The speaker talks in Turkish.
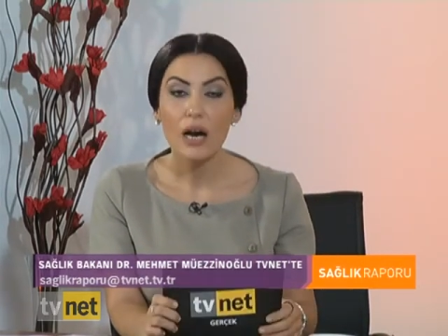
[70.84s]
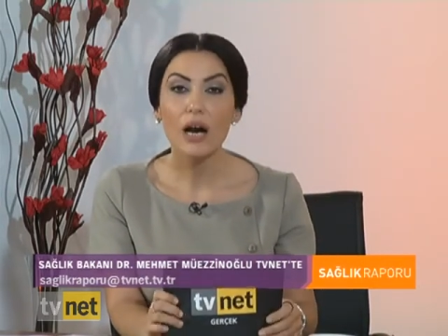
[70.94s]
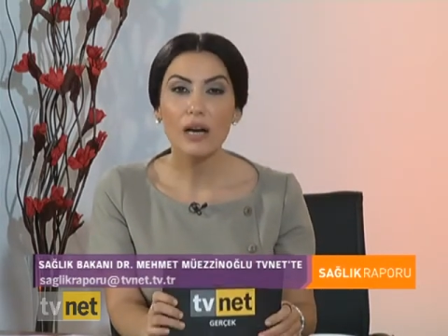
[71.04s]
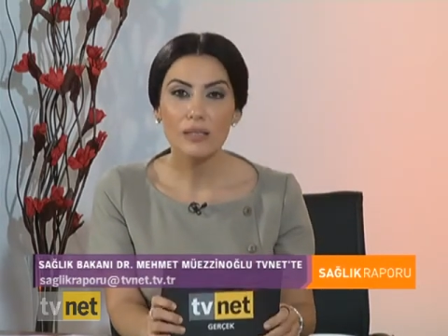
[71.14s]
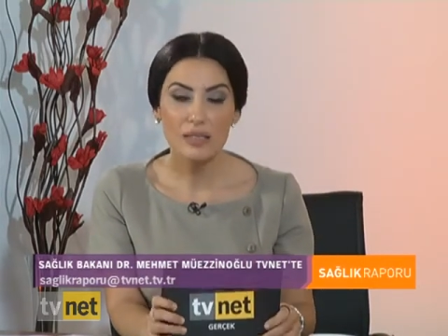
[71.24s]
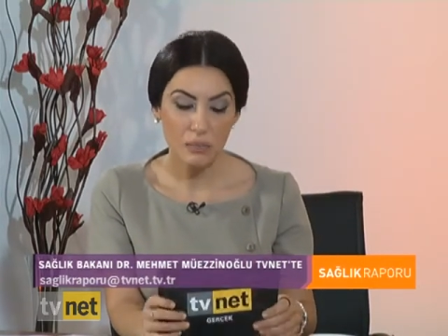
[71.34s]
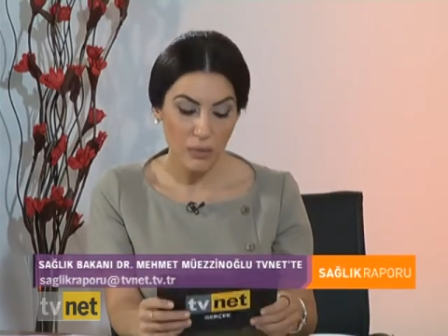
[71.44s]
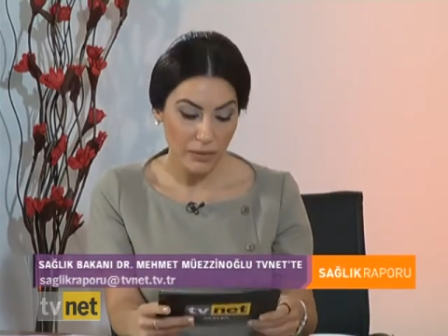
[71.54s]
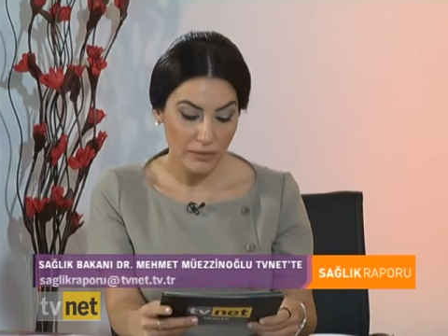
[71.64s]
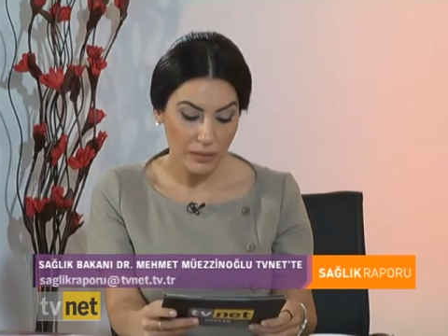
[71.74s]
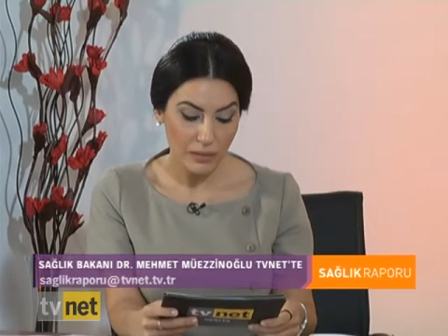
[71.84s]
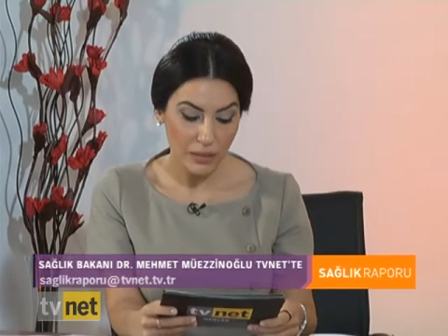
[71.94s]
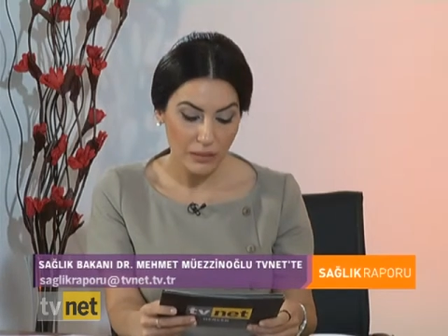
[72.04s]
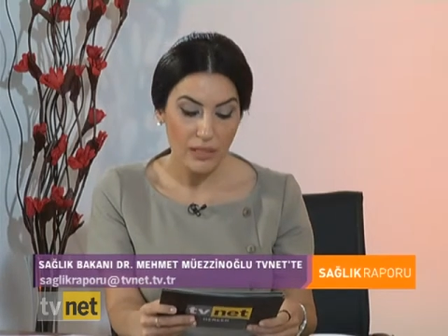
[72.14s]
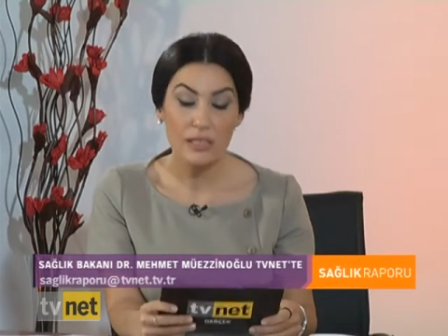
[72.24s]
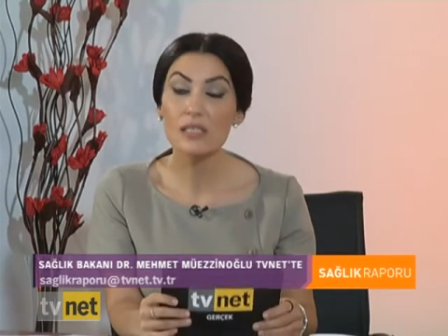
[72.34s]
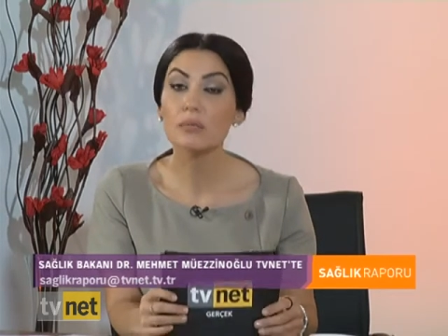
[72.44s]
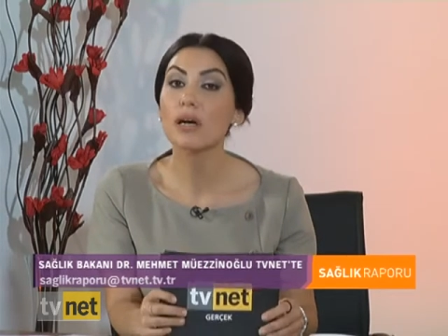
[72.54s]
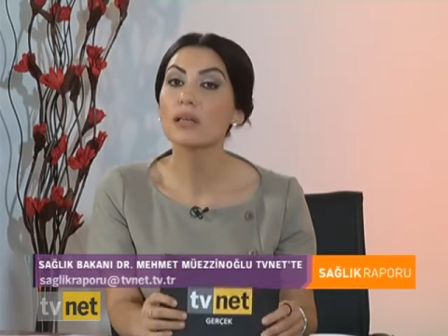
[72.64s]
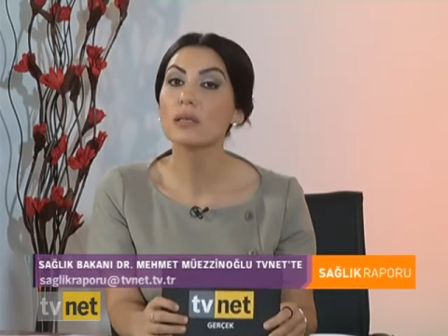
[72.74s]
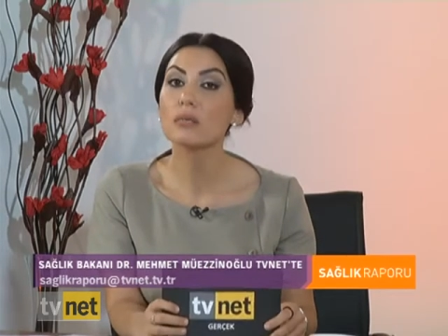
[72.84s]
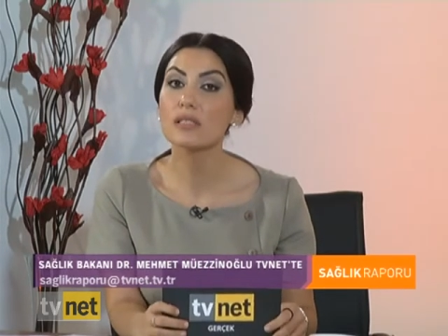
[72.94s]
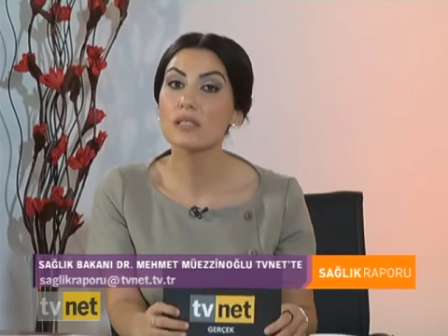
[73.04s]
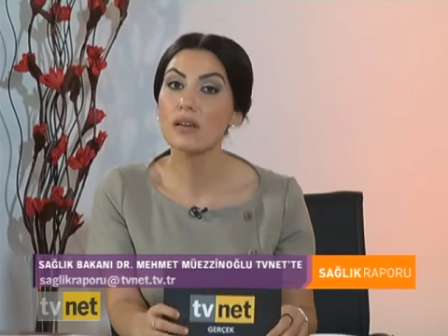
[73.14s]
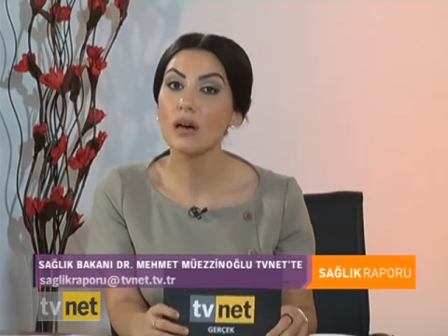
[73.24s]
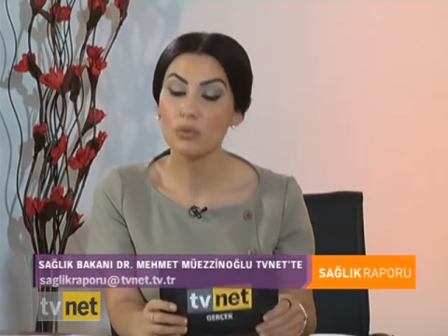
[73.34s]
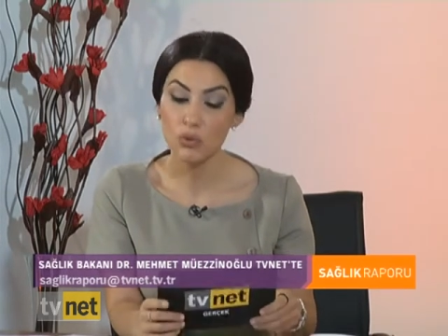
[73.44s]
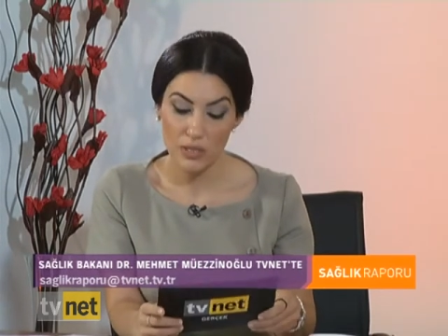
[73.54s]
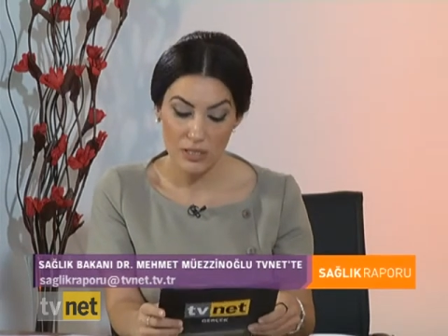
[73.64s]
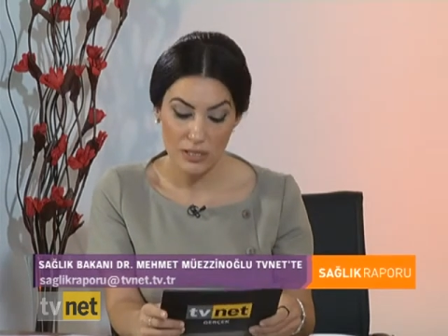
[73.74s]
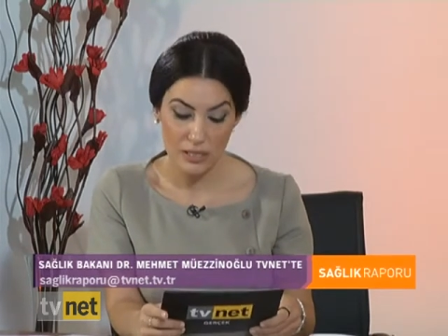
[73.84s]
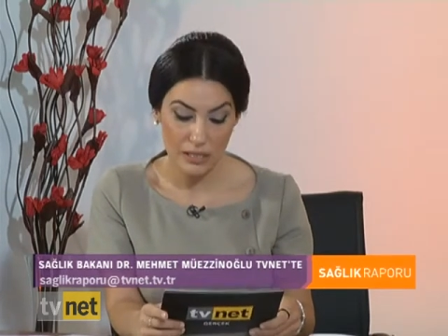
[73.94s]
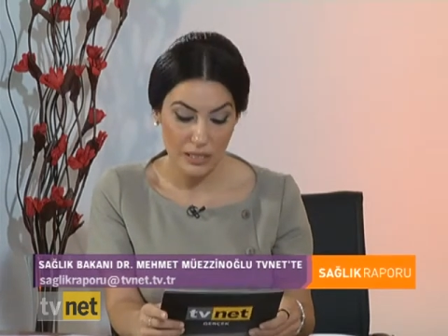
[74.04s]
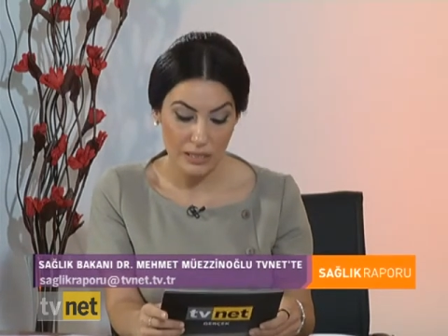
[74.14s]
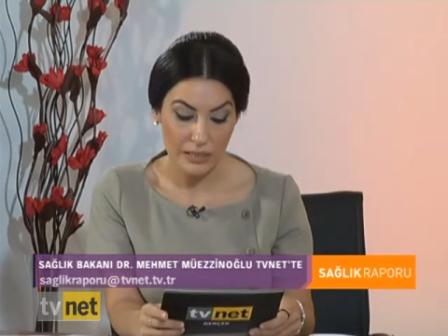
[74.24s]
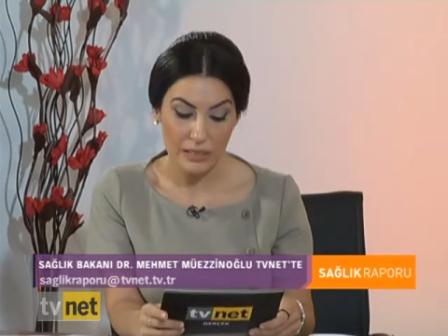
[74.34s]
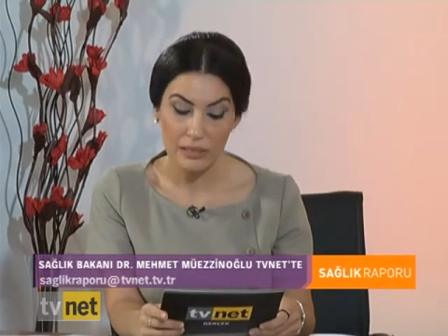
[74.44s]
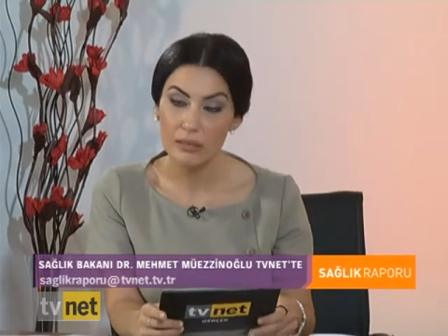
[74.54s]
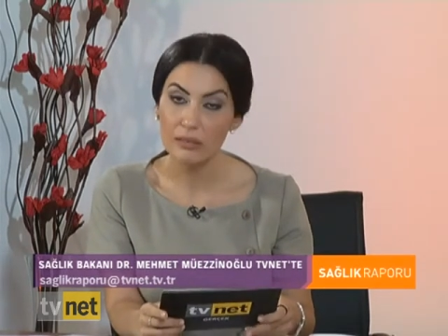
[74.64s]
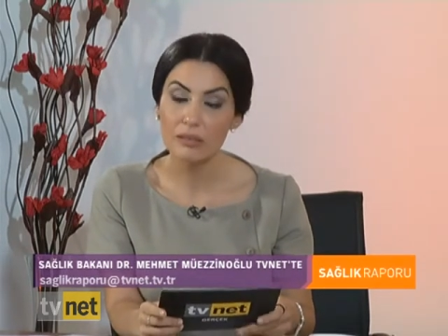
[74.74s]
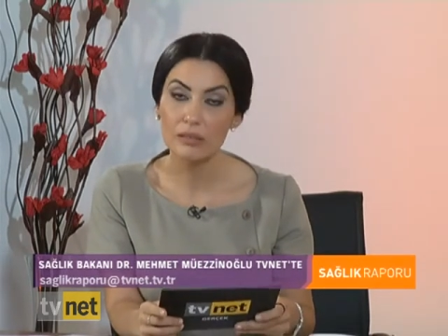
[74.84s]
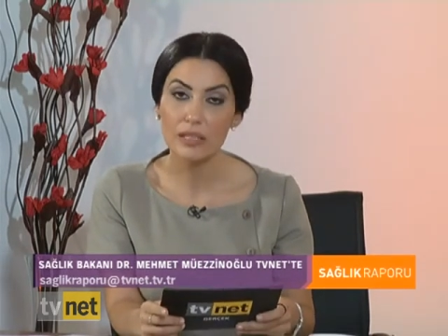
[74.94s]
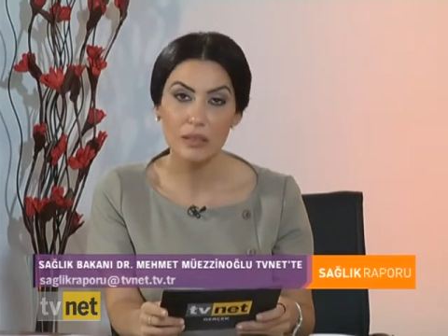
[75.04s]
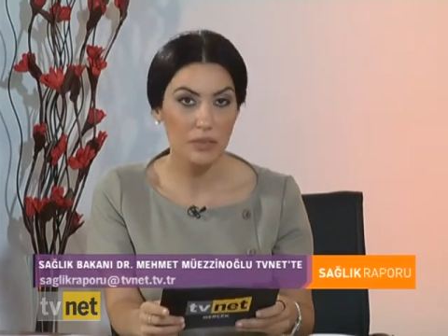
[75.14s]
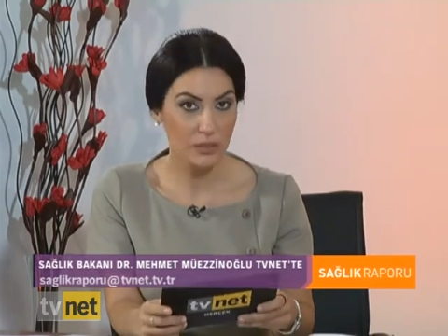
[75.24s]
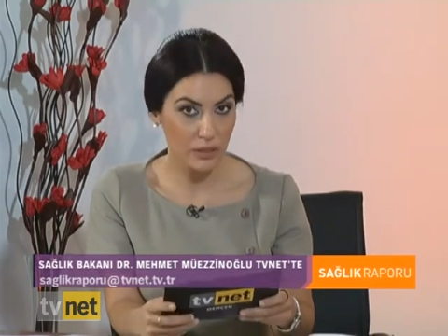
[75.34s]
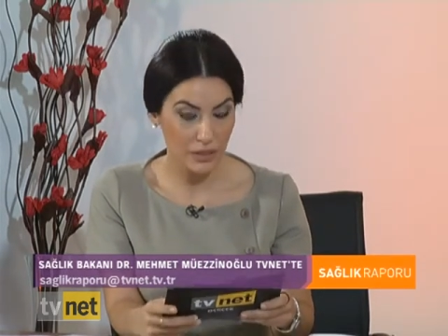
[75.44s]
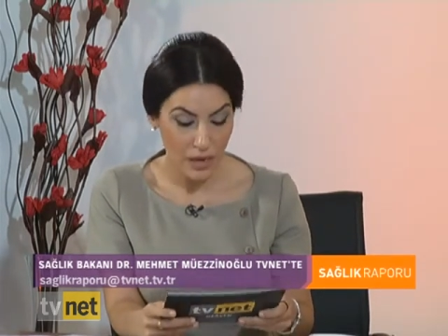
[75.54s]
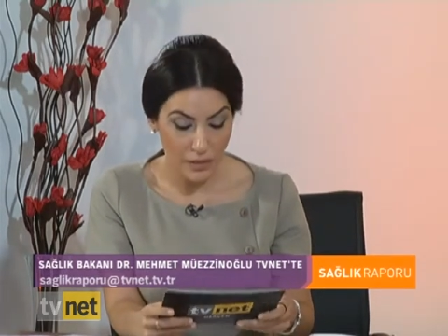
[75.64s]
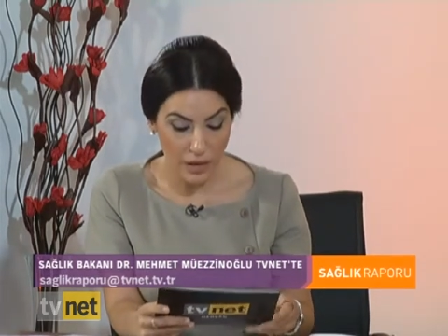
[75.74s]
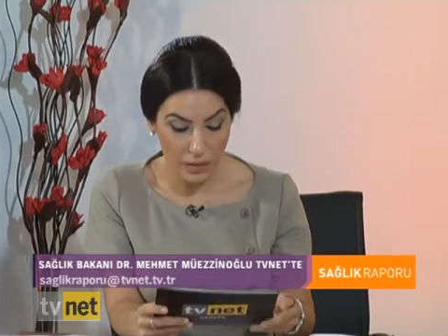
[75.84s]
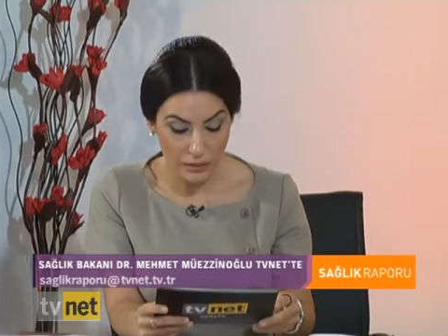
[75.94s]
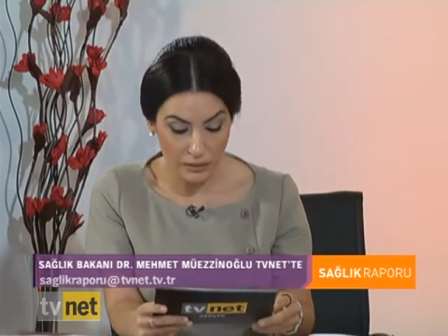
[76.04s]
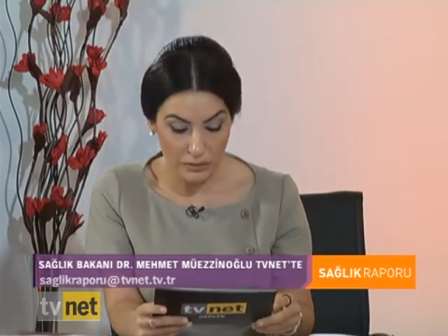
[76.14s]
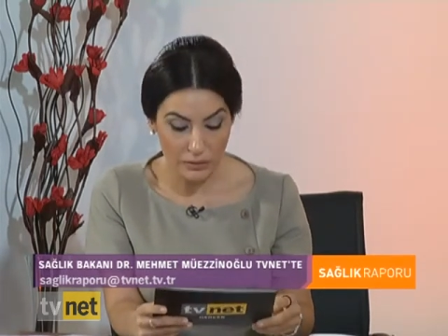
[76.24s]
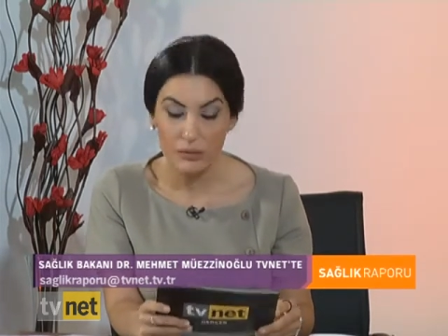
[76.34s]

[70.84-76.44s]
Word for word: Aynı zamanda Anayasa Mahkemesi tam gün yasası ile ilgili e, yeni bir karar aldı.